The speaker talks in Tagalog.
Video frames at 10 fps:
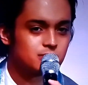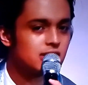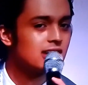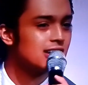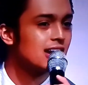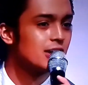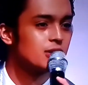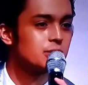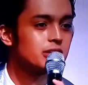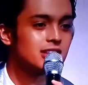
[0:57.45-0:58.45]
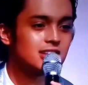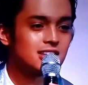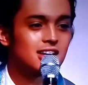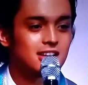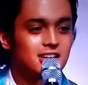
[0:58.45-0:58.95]
Kayang-kaya ko naman.
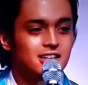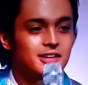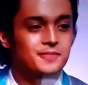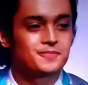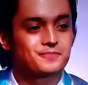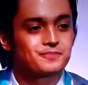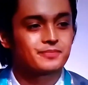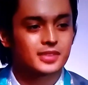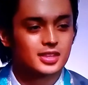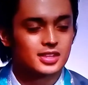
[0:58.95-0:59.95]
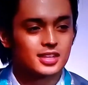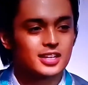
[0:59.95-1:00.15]
Aabangan